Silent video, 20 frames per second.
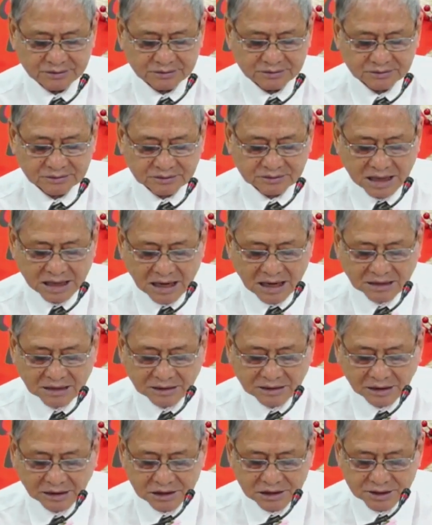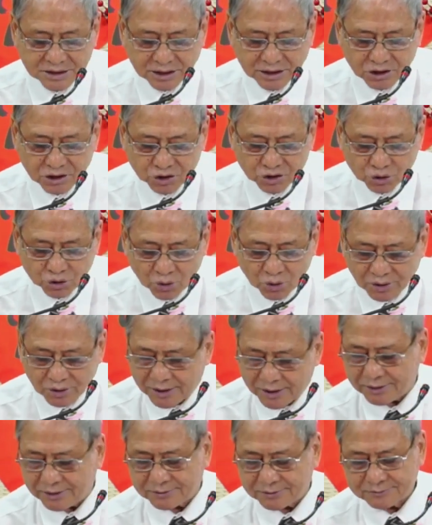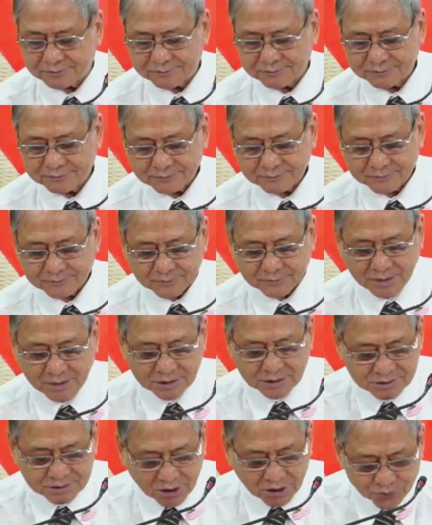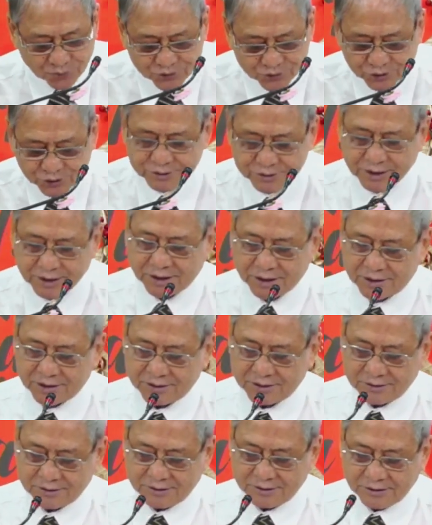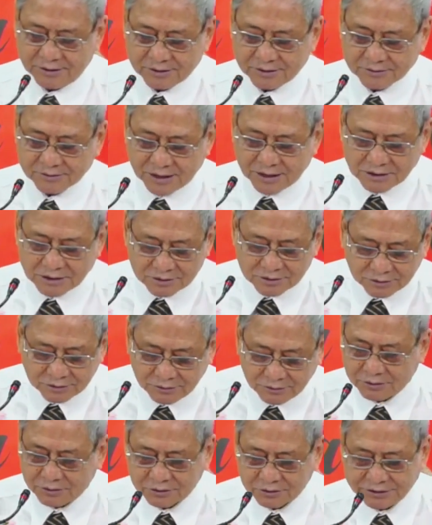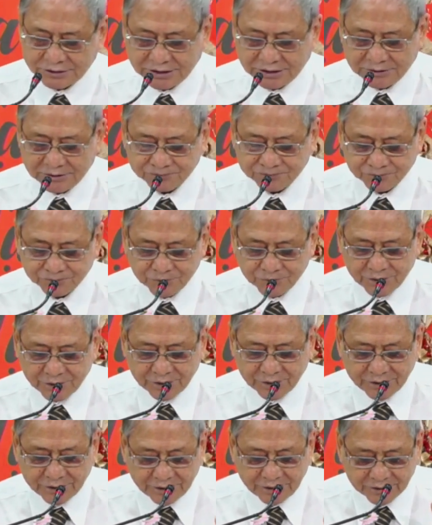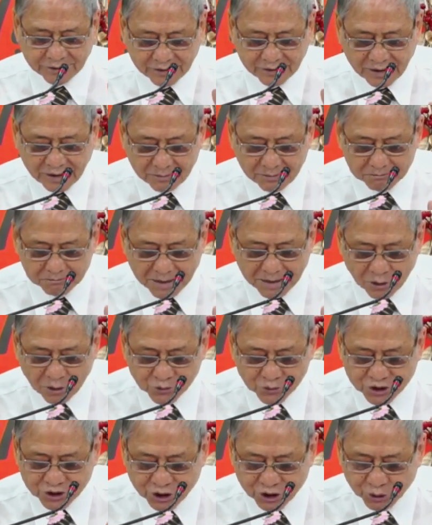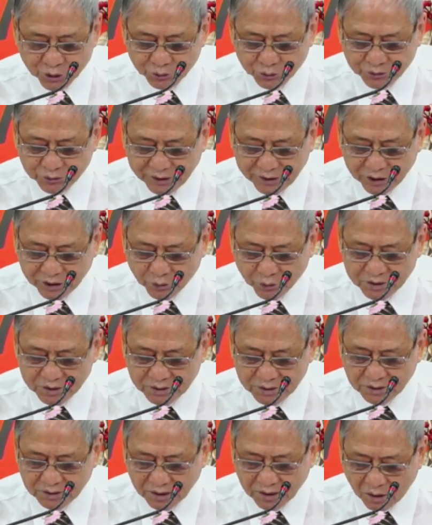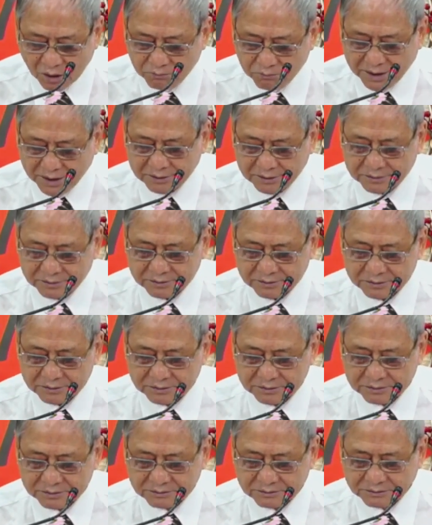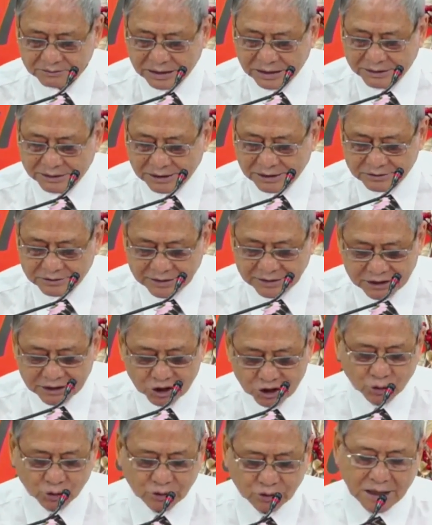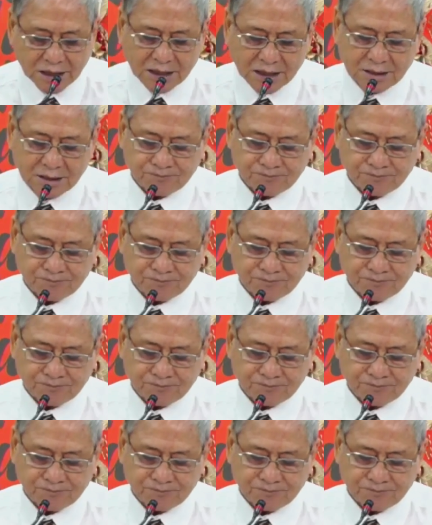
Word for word: Ta đã đánh trận tốt lành, đã xong sự chạy, đã giữ được đức tin Hiện nay mão triều thiên của sự công bình đã để dành cho ta.